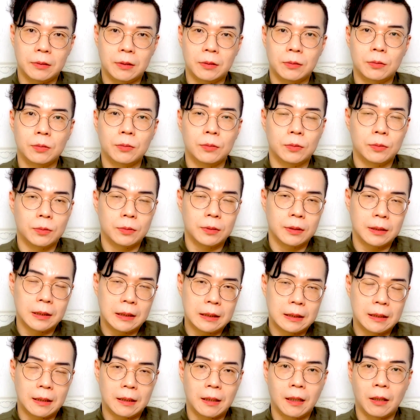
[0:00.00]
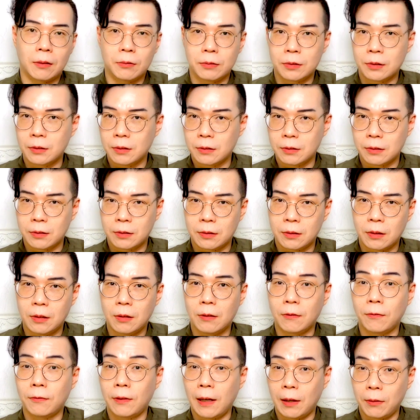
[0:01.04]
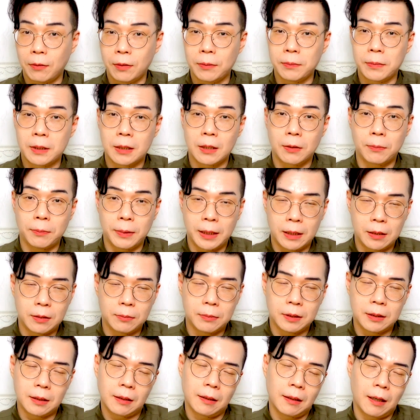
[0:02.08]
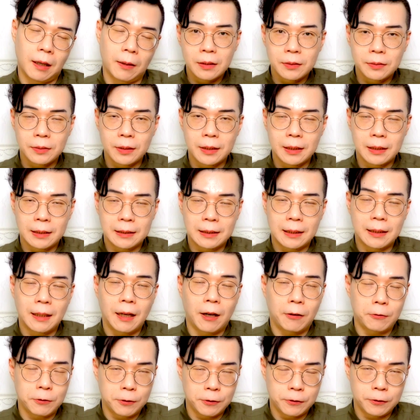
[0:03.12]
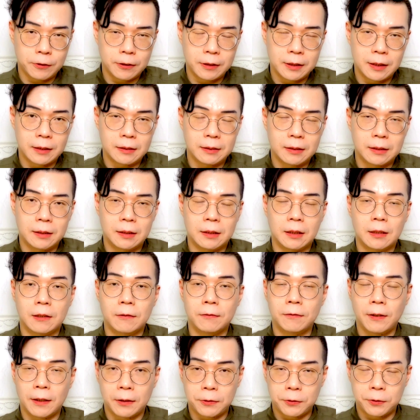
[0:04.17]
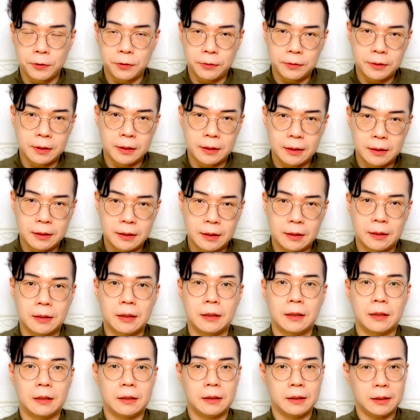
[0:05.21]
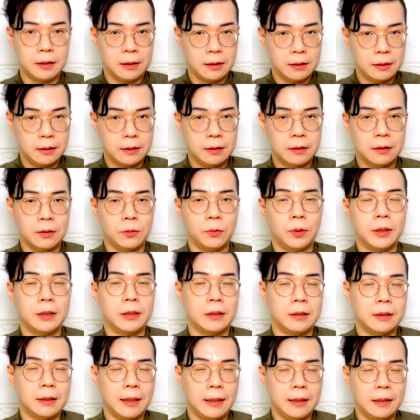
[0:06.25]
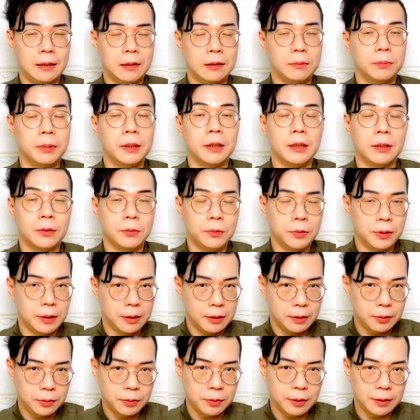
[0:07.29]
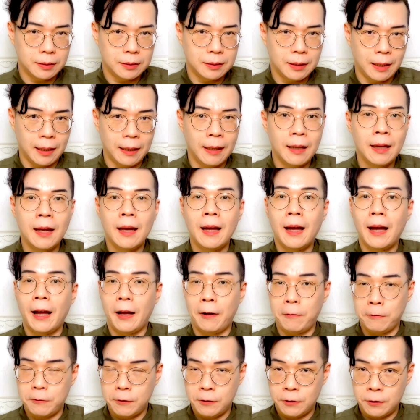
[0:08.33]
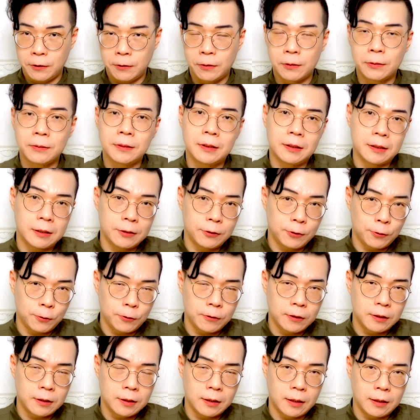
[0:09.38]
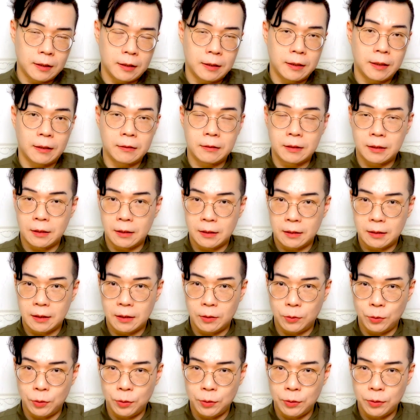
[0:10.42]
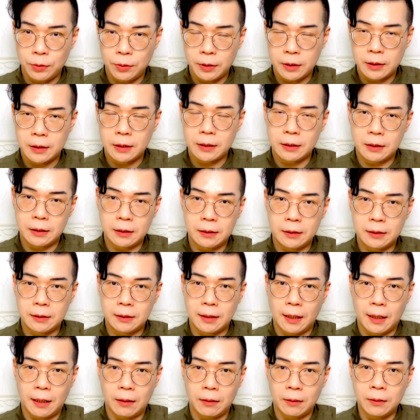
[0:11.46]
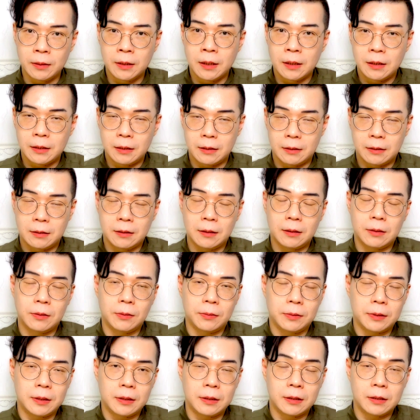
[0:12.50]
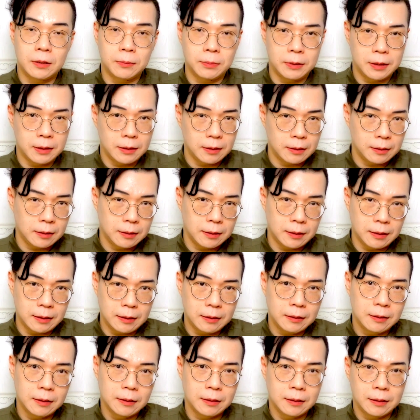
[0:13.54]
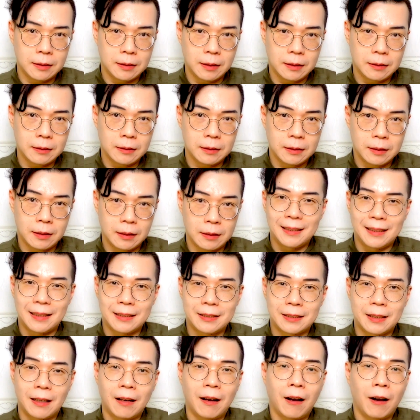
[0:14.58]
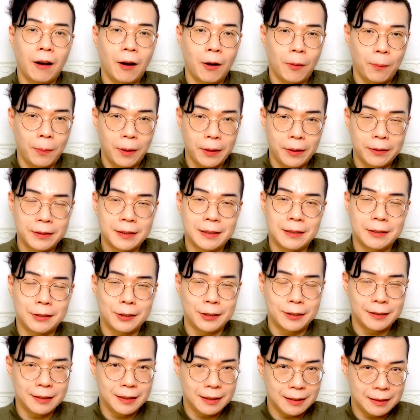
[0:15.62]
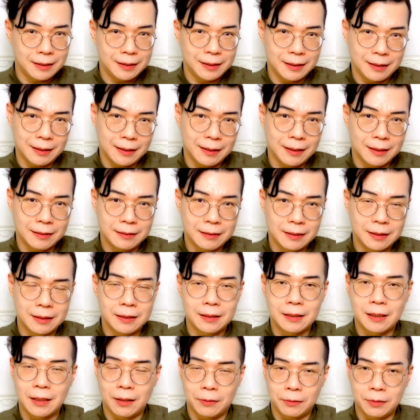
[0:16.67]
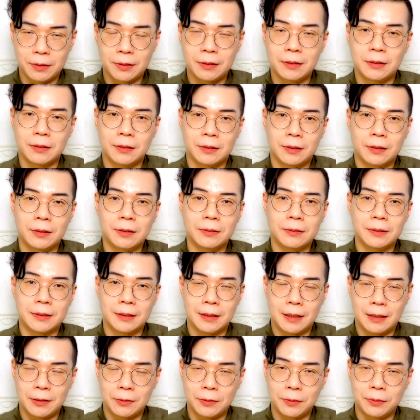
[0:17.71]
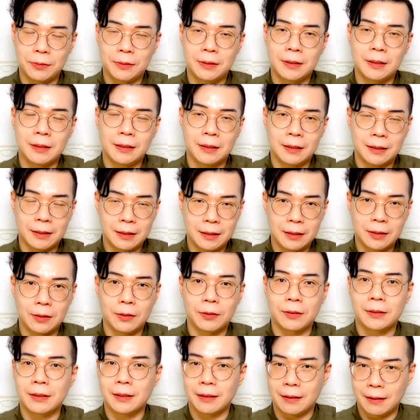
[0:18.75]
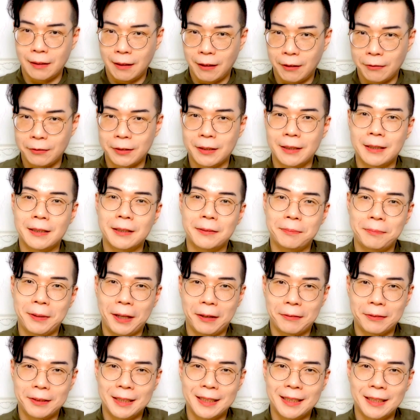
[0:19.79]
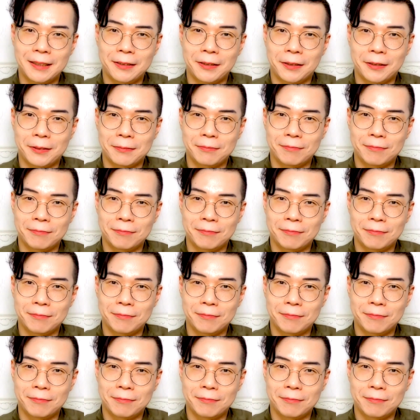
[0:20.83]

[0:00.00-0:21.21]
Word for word: 致处女座的你在考试的时候发挥比较没那么的好，所以呢在考试之前记得放松心情，让你自己的心情维持在一个平稳的状态。还有吃东西之前呢，要记得先确认一下哦，你吃的东西是不是新鲜的。那只要好好保养你的身体健康呢，考试的时候自然就可以有更好的一个表现哦。